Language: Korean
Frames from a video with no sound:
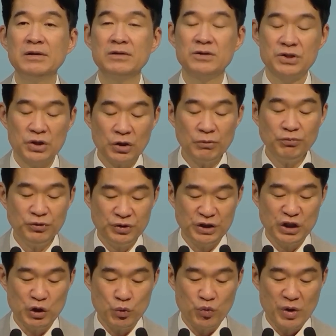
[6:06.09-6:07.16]

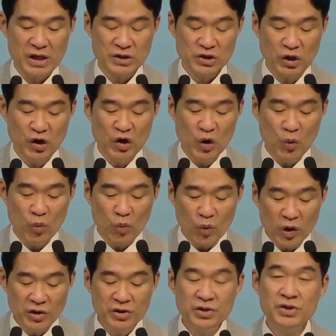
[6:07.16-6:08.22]
처부시기 위해서
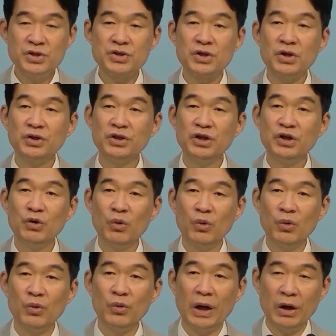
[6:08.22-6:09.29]
원정을
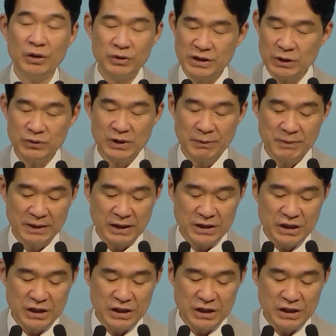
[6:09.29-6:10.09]
아, 죄송합니다.